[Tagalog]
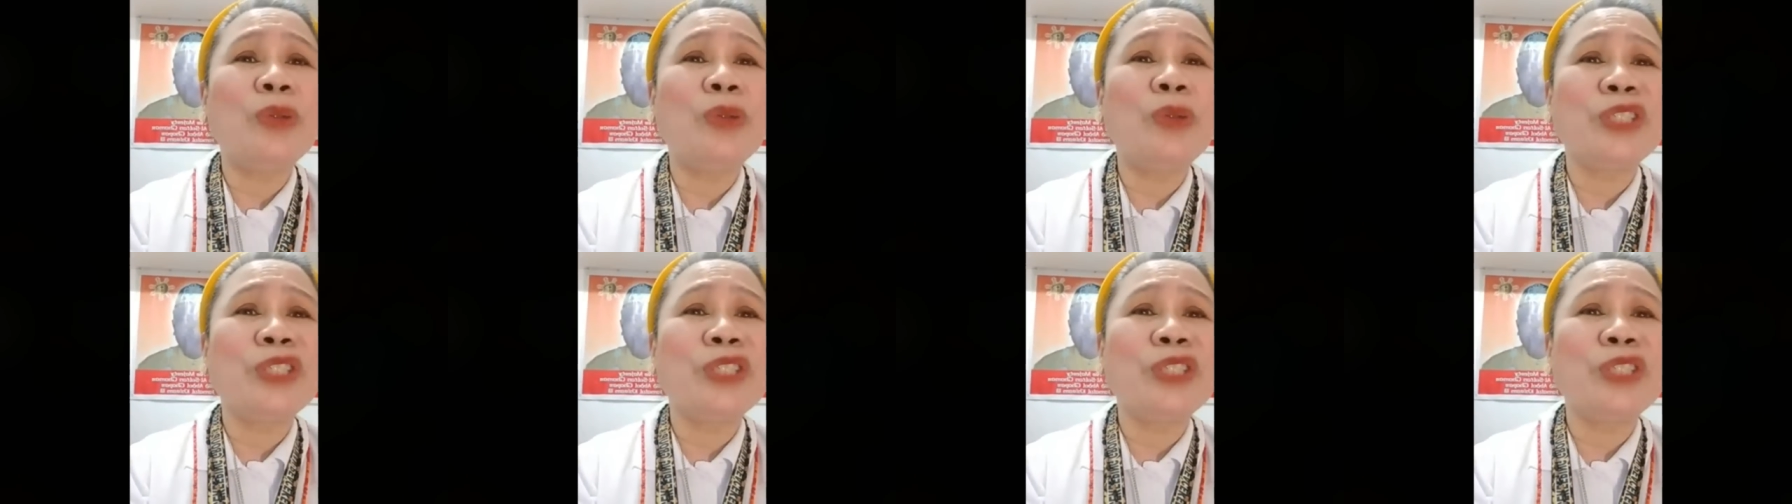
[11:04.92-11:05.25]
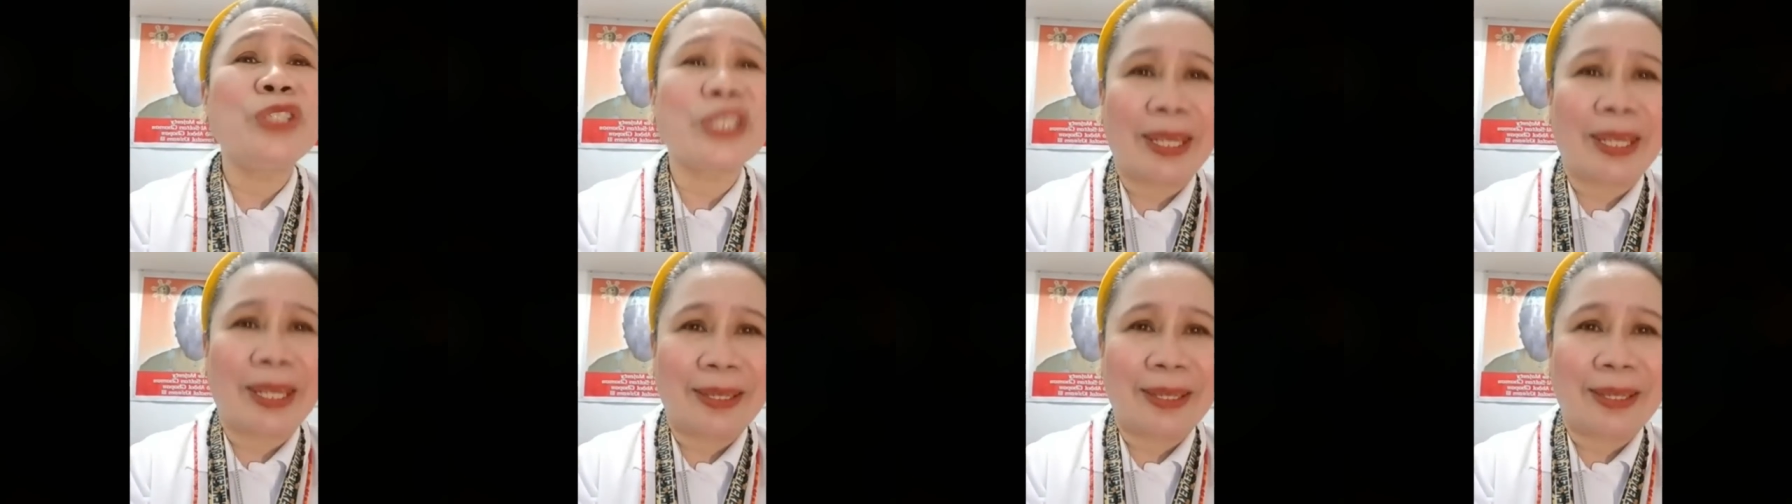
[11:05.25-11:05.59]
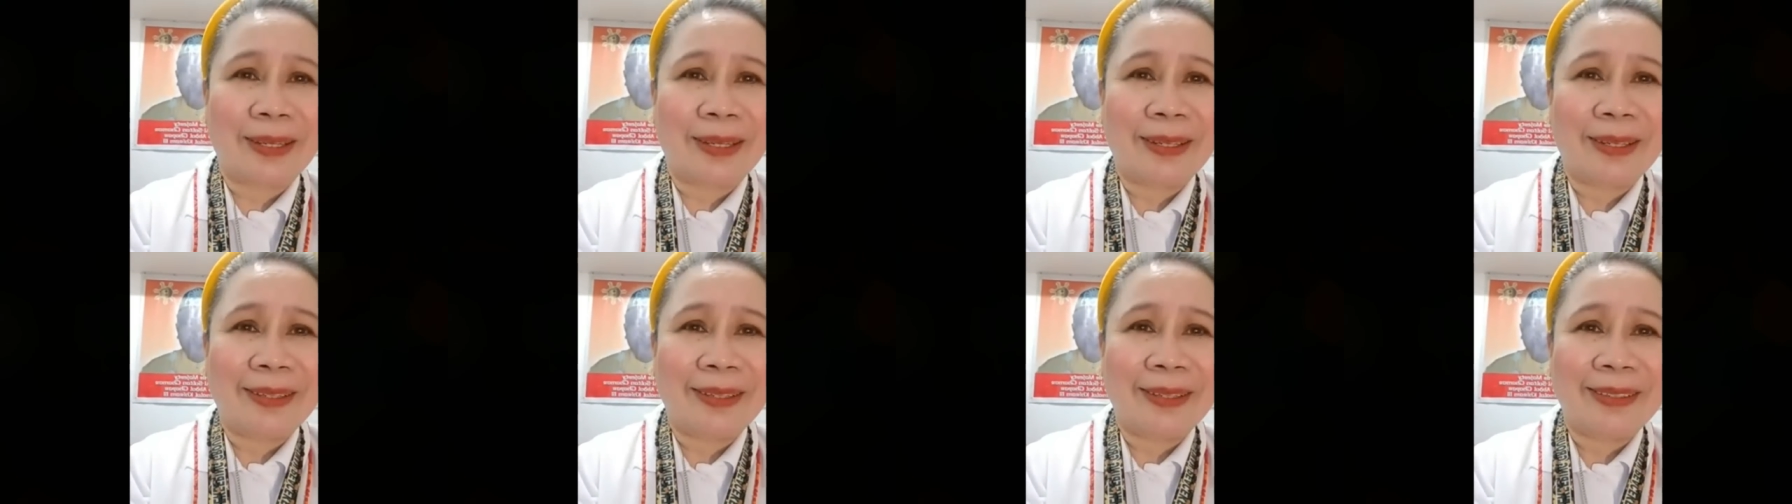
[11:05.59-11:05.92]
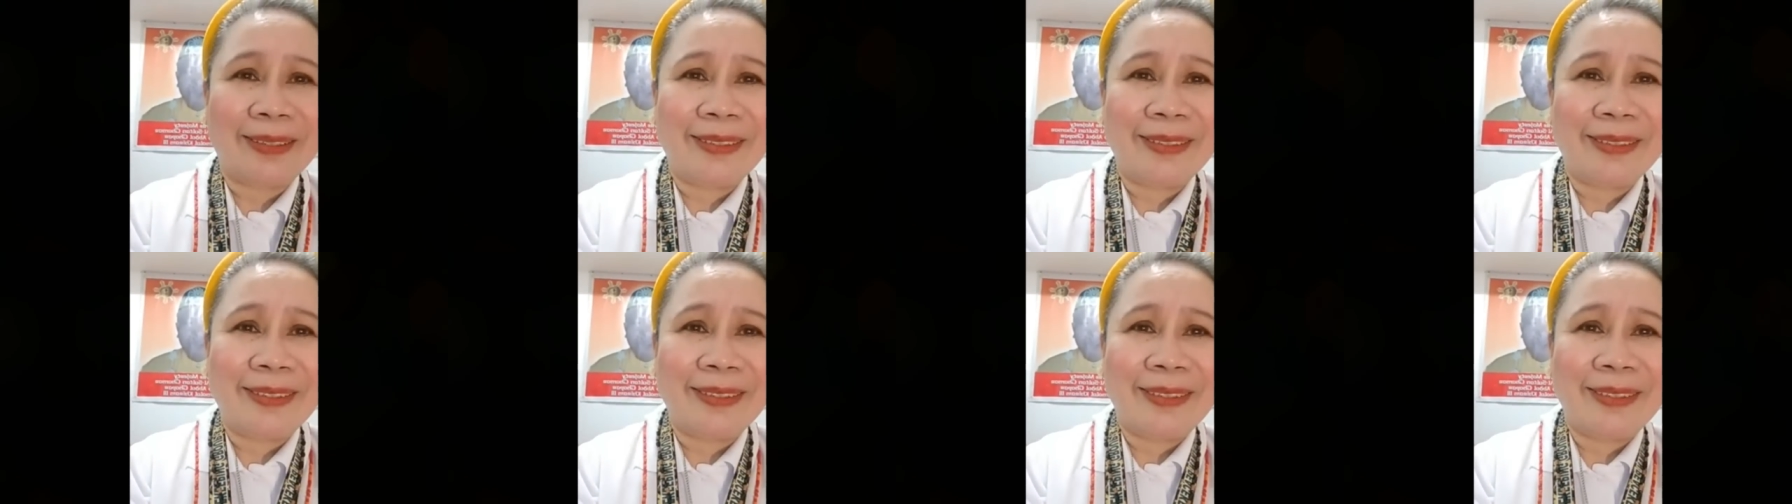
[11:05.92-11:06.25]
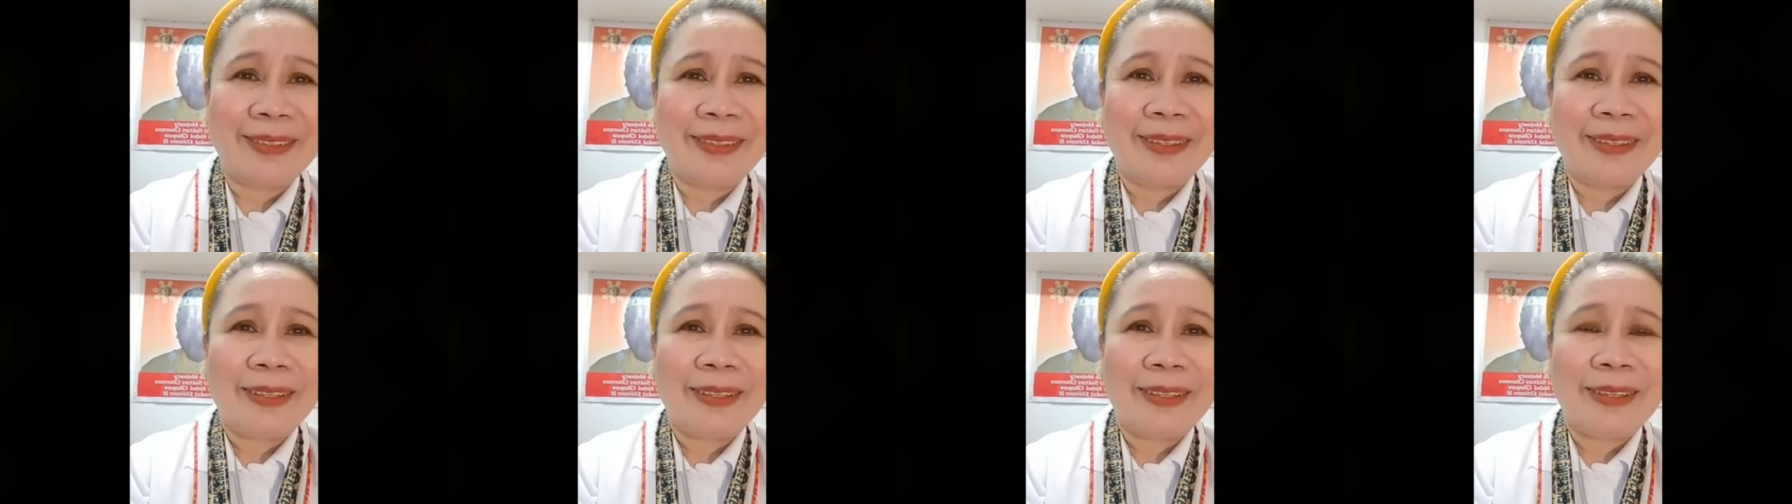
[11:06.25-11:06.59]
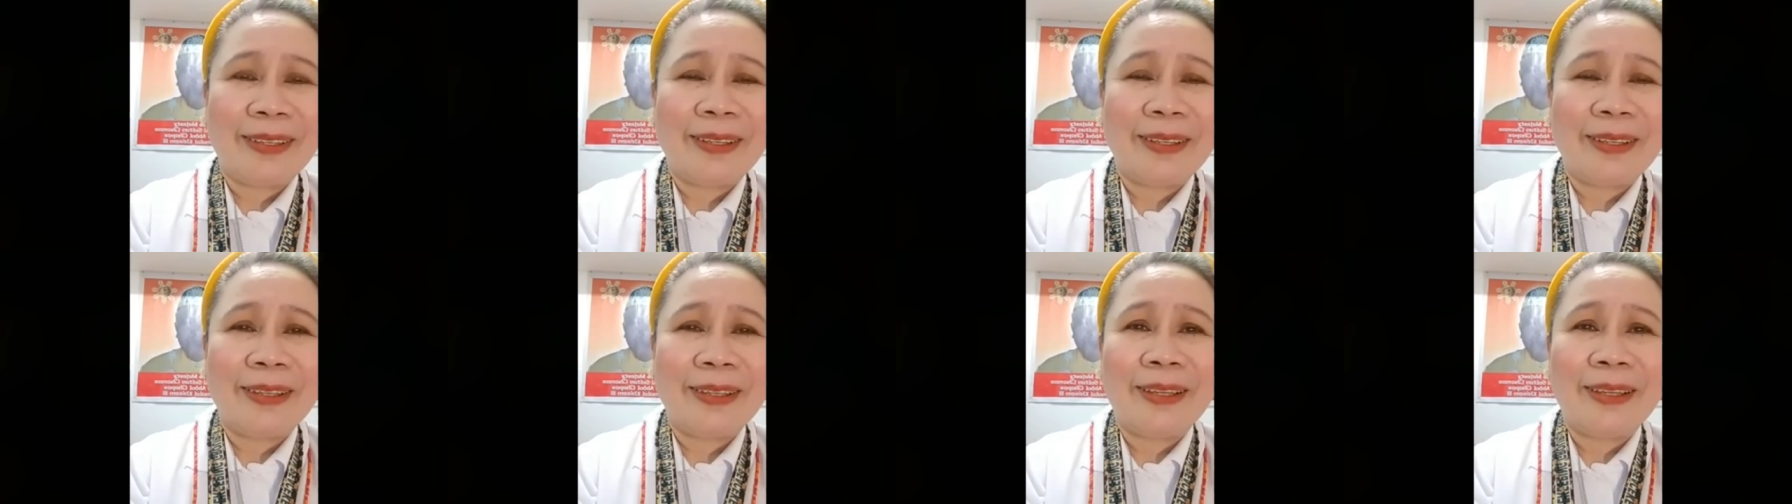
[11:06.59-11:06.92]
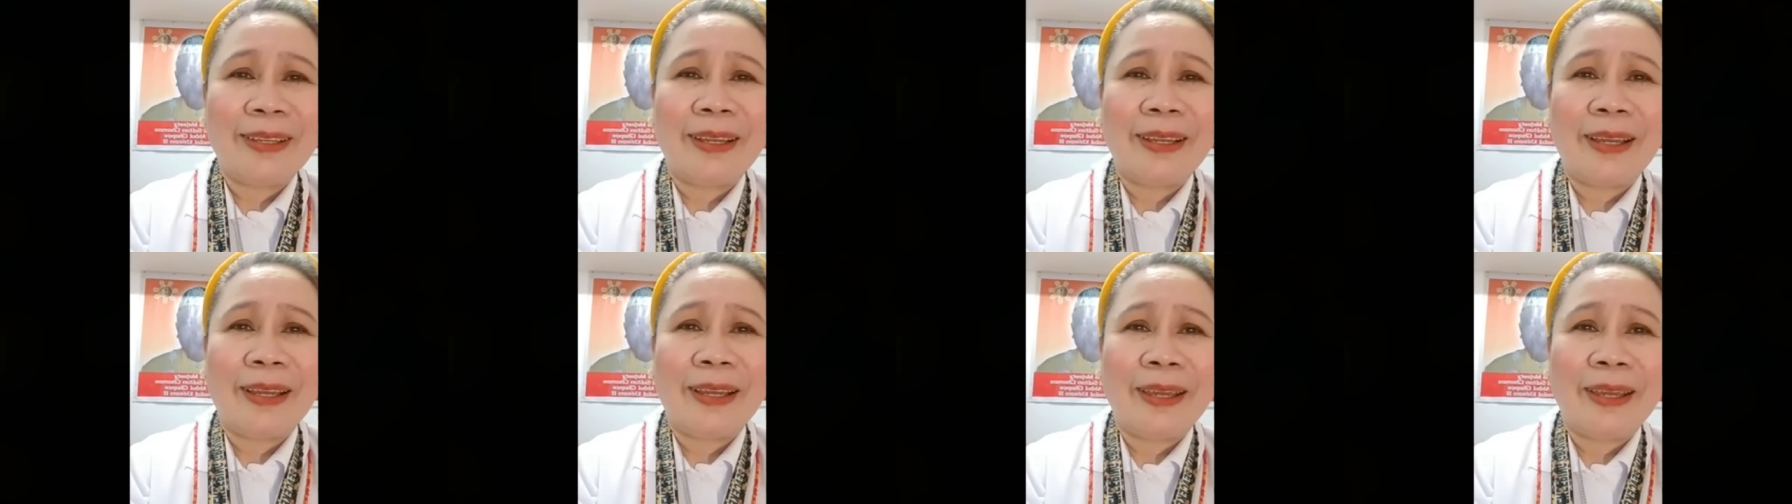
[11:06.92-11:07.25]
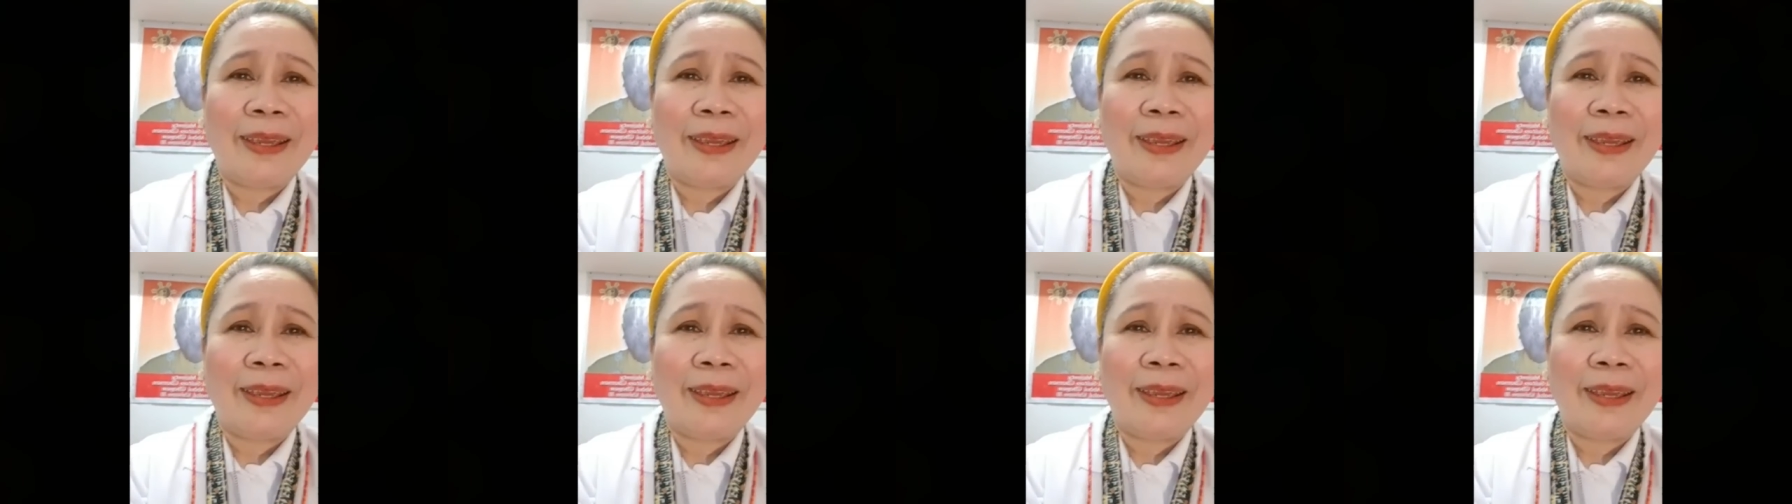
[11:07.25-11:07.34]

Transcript: sa iba at